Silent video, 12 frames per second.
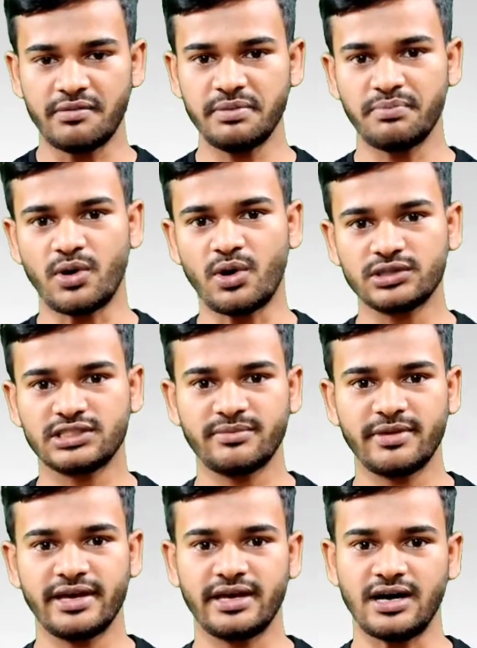अभी बहुत
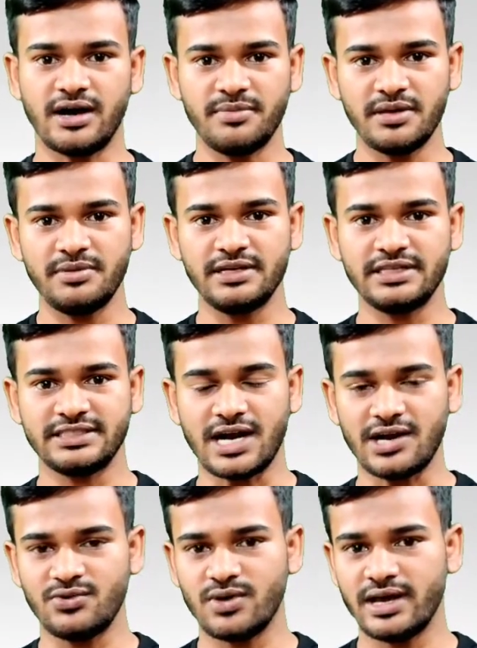समय है अभी अभी
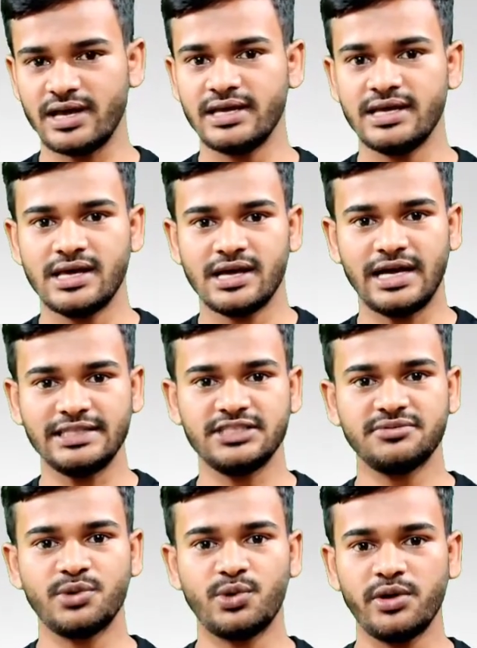स्टार्ट हुआ है गाइस
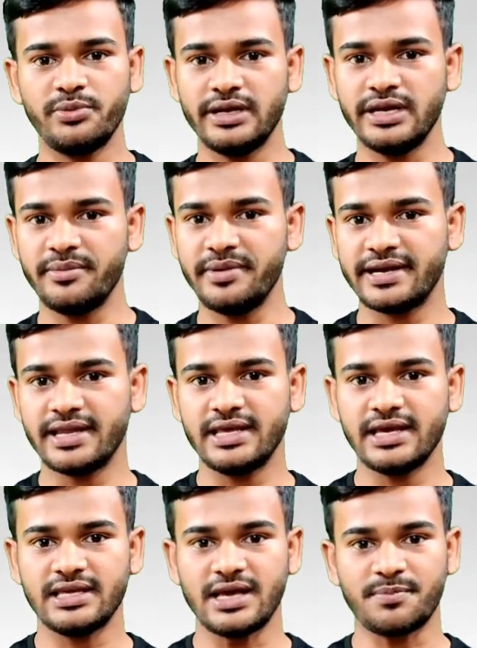इसमें कोई भी लिमिट
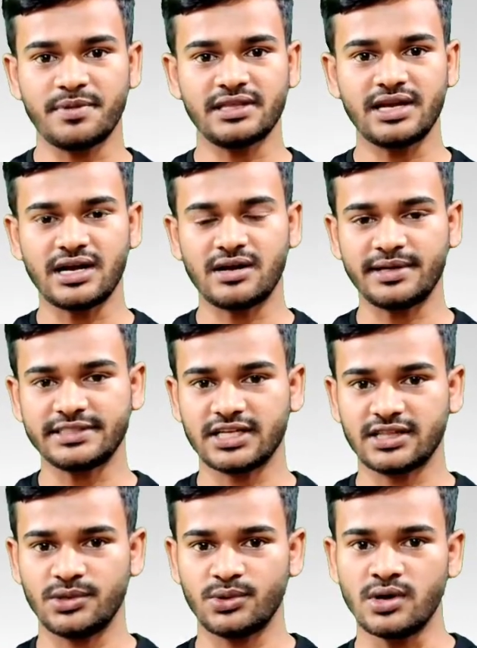नहीं है कि आप कितना कमा
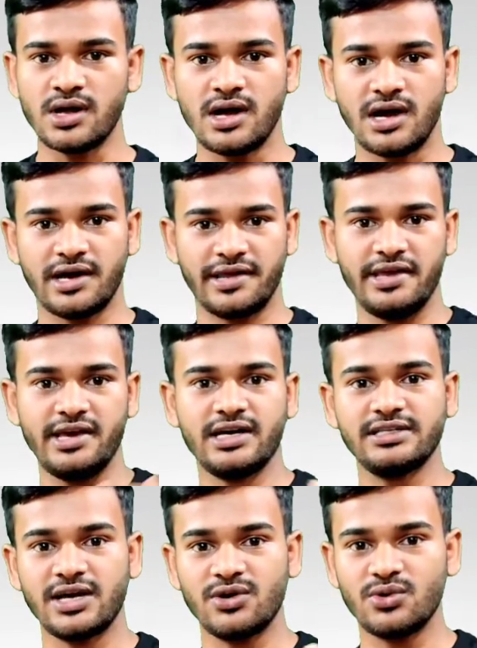सकते हो अगर
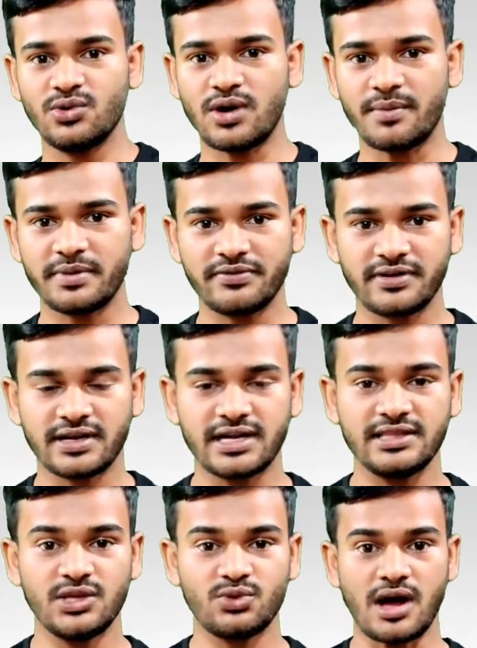एक हजार लोगों को आप रेफर
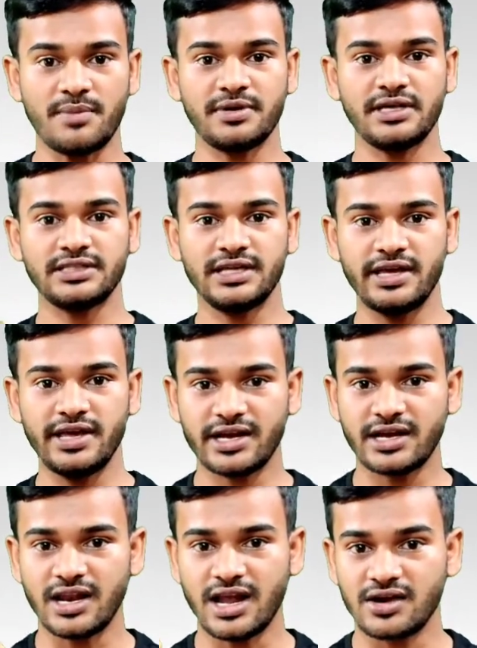कर दिए तो आप यहाँ से
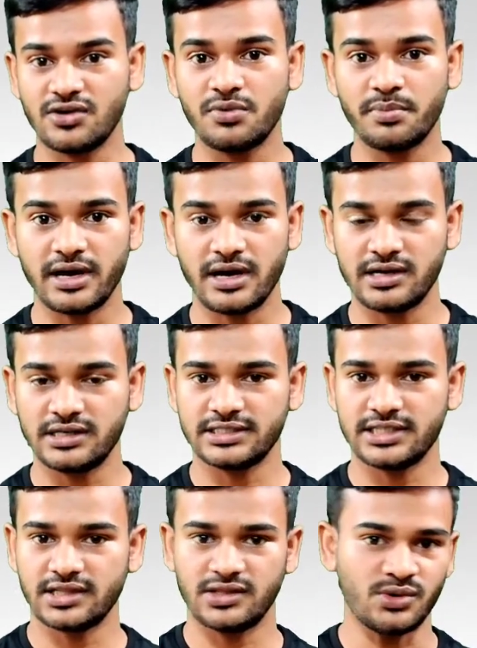एक लाख रुपए अर्न
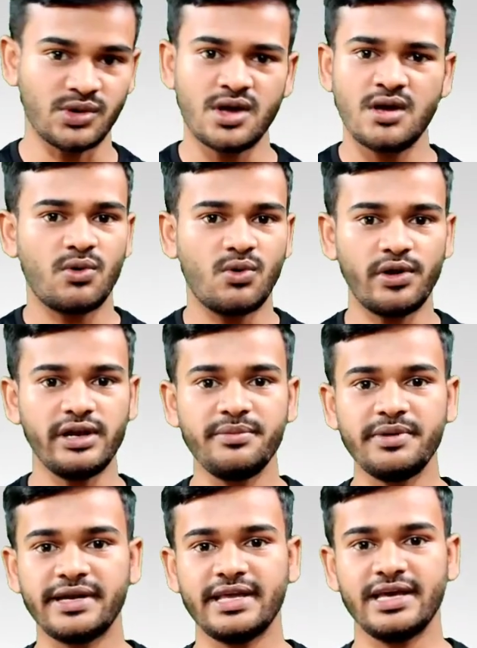कर सकते हो कोई
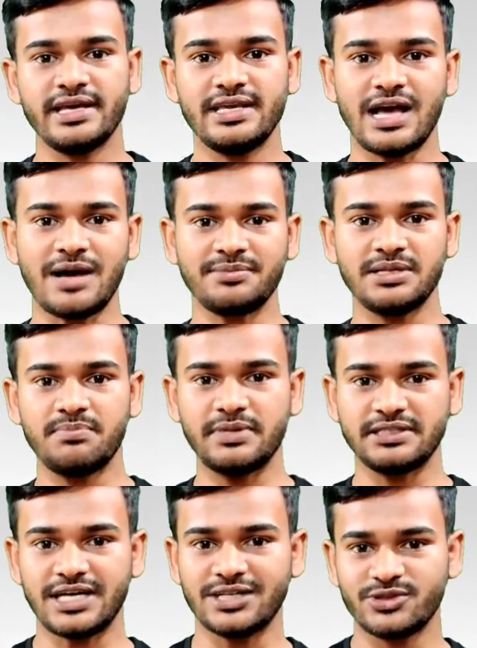लिमिट नहीं है कि आप सिर्फ
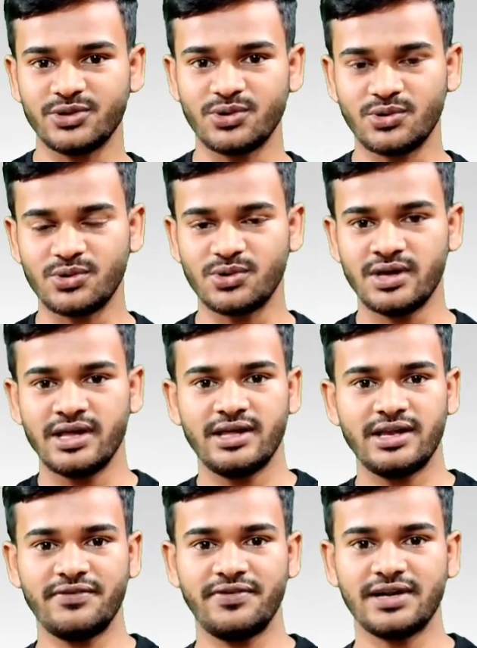पचास लोगों को
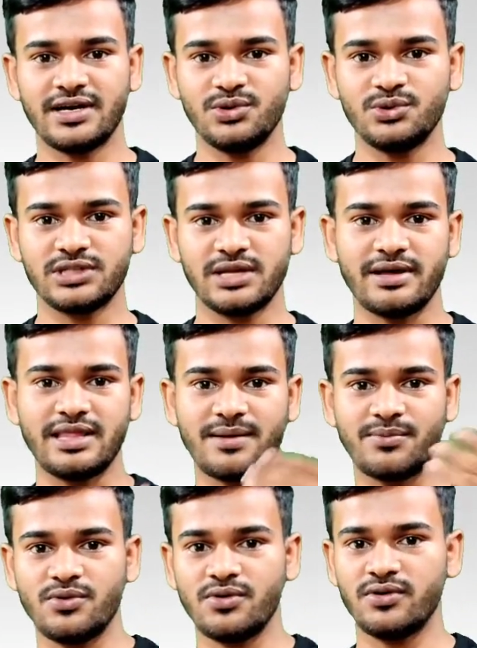रेफर करो उसके बाद
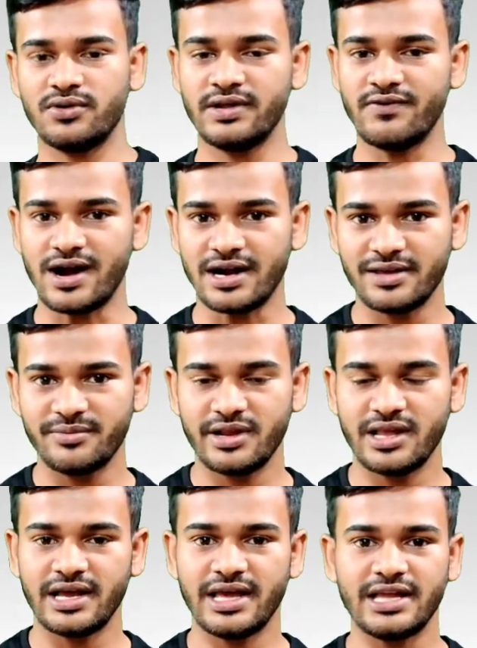आपको रिवार्ड नहीं
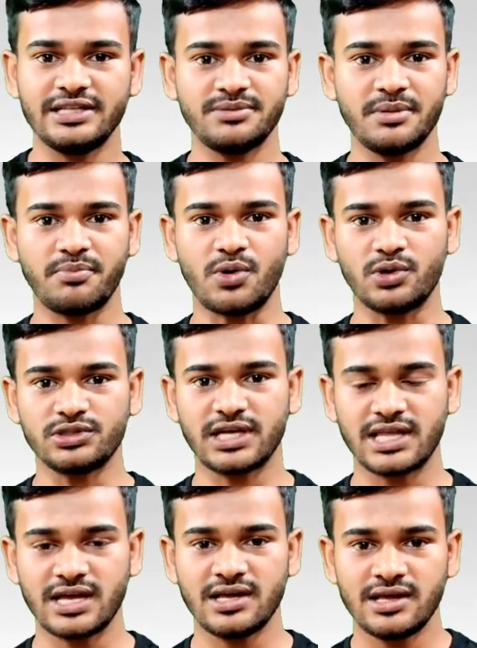मिलेगा यार इसमें बहुत
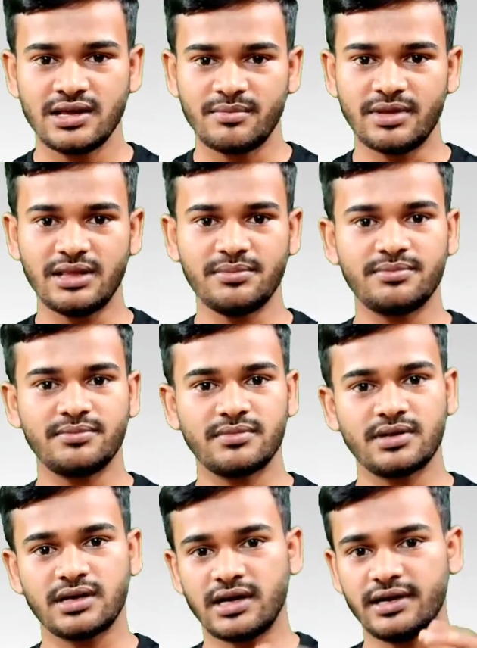ज्यादा मतलब
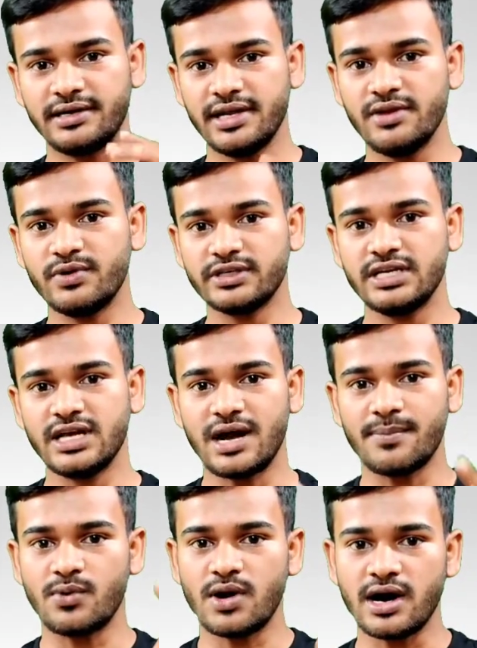कंटिन्यूसली
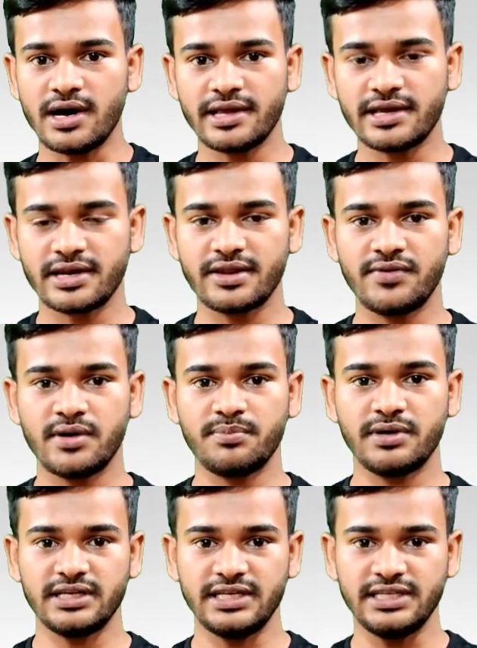आपको हर एक रेफर
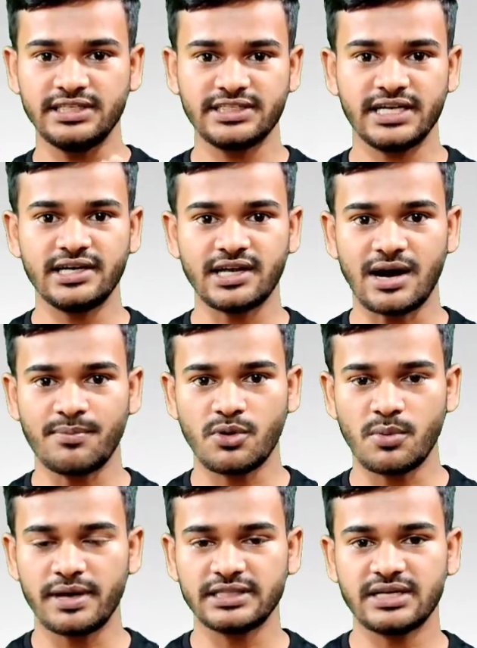पर इंस्टेंट
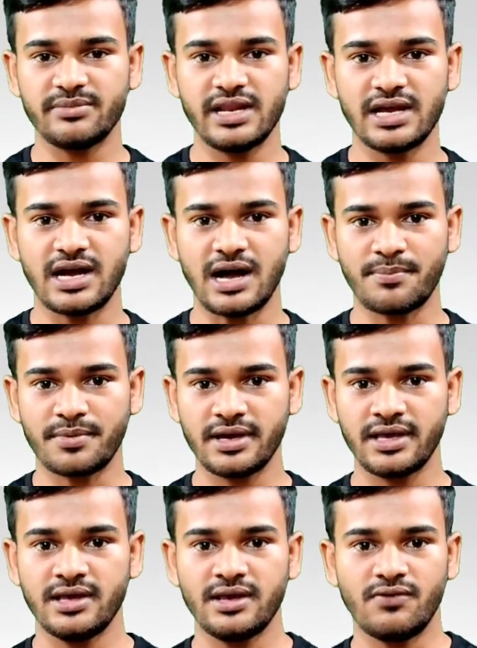आपको पैसा मिलेगा
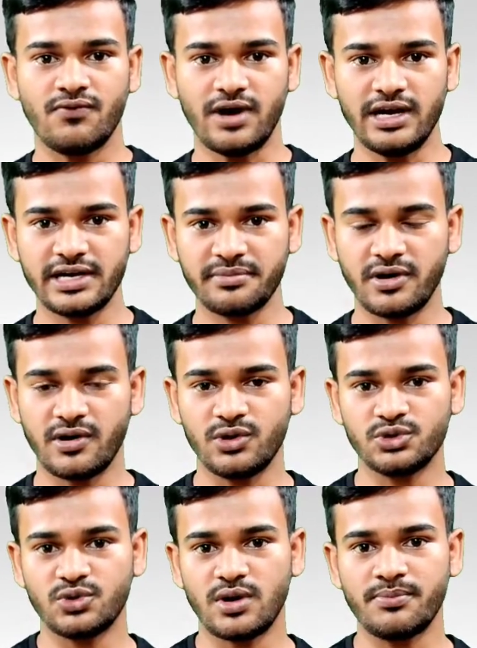आपके वॉलेट में
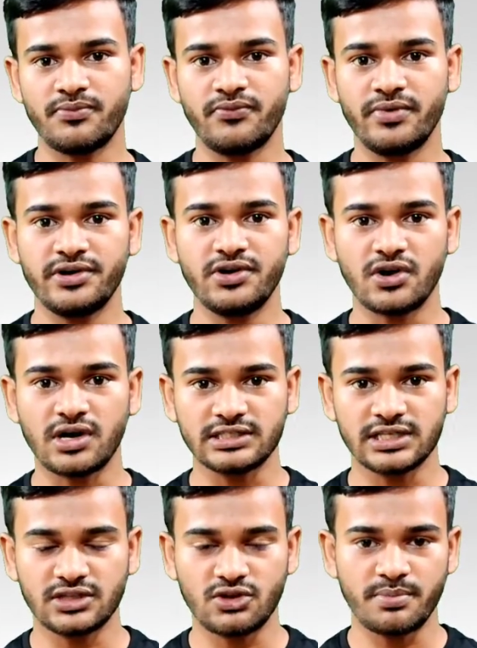और उसको आप विदड्रॉ
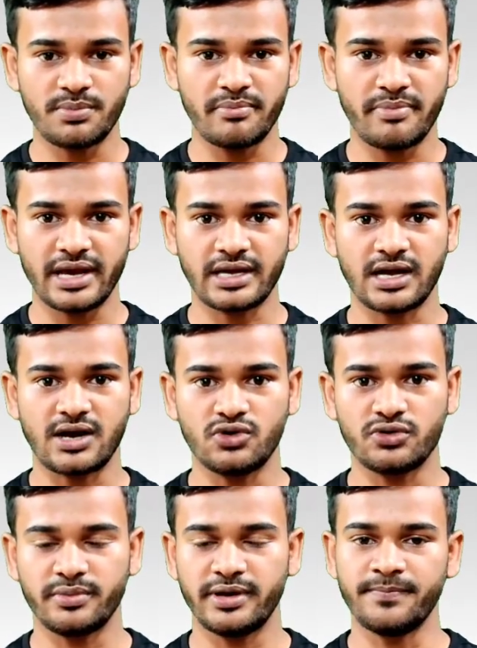कर सकते हो अपने बैंक
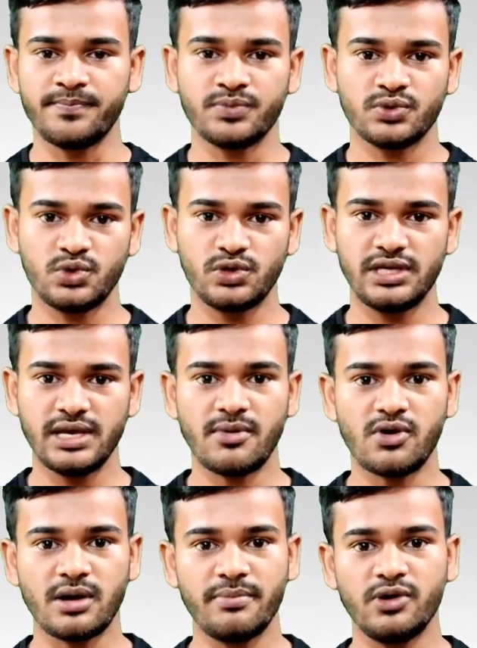अकाउंट में तो ये
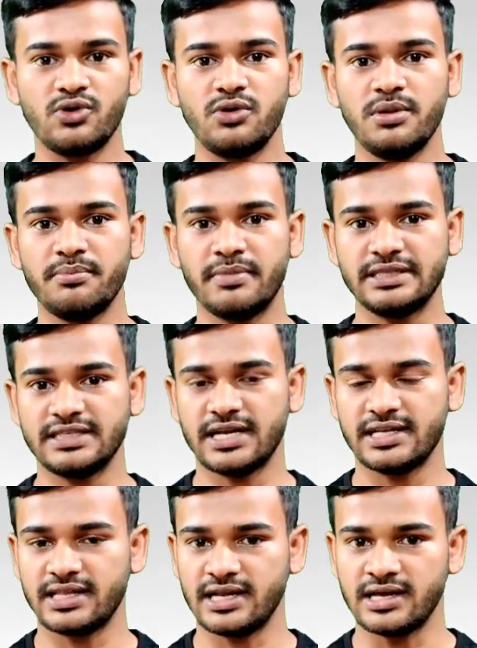मौका बिल्कुल भी मत
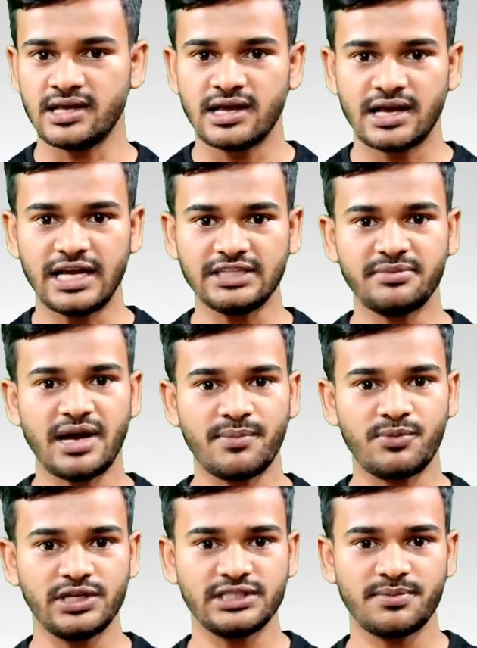जाने देना गाइज मैं
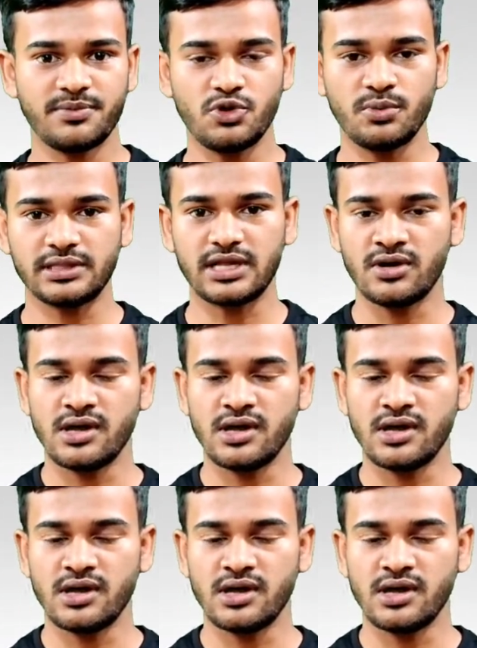आपको ये सब क्यों बता